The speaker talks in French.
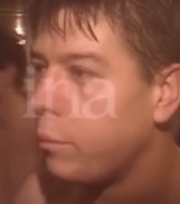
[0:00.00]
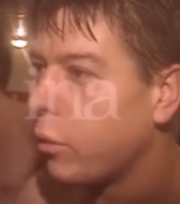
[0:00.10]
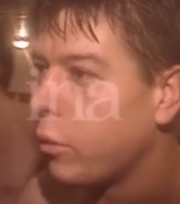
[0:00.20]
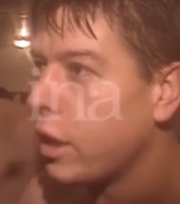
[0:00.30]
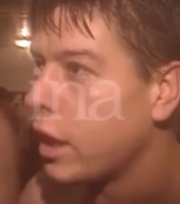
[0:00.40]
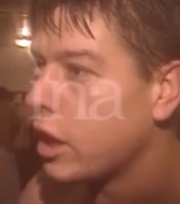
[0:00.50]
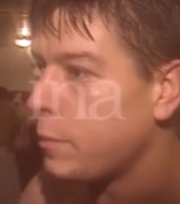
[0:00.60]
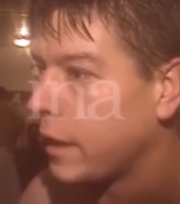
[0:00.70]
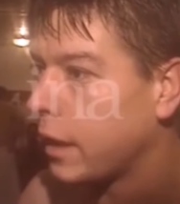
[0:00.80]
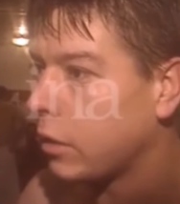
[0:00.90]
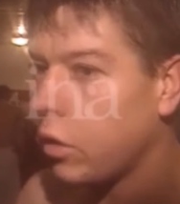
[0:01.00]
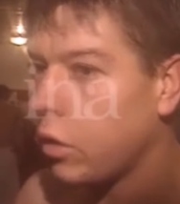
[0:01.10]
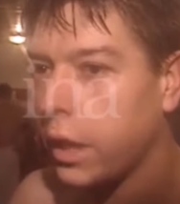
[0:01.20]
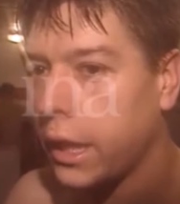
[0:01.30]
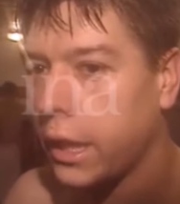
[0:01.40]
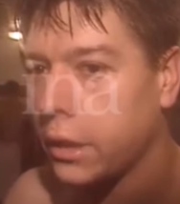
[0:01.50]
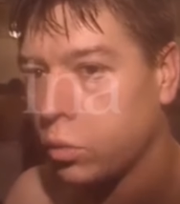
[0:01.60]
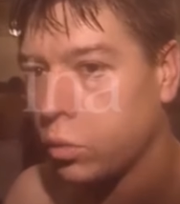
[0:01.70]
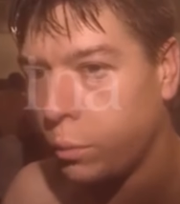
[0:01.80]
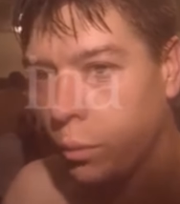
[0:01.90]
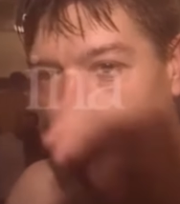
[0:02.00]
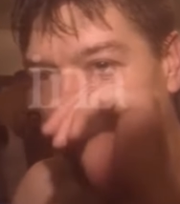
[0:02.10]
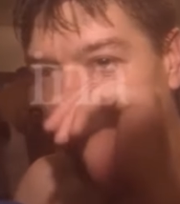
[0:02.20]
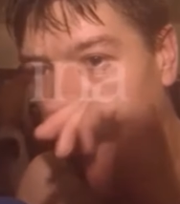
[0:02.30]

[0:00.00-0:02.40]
pour, les, spectateurs et, surtout pour,